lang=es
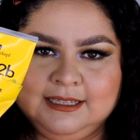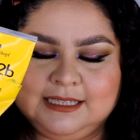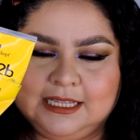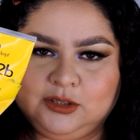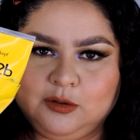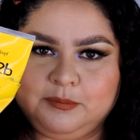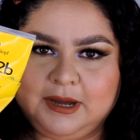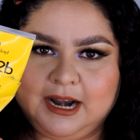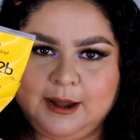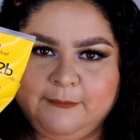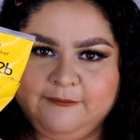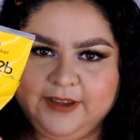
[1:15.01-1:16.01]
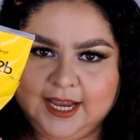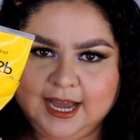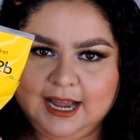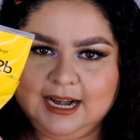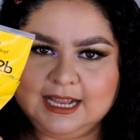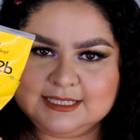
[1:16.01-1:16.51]
tanto para
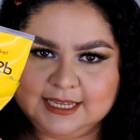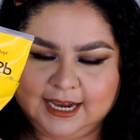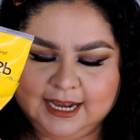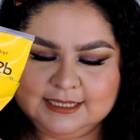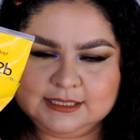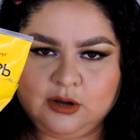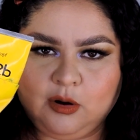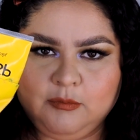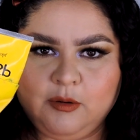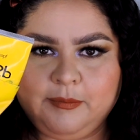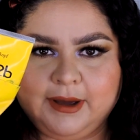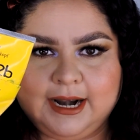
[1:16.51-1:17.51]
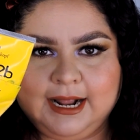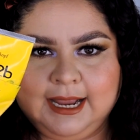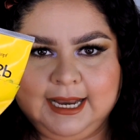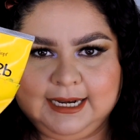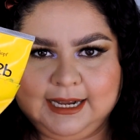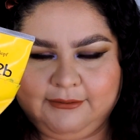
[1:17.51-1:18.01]
fijar las cejas como
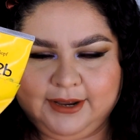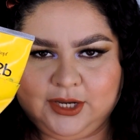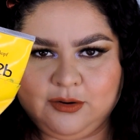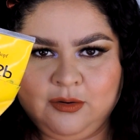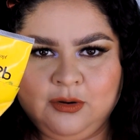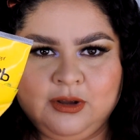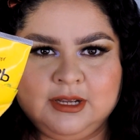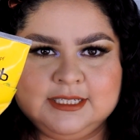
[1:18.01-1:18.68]
para el cabello.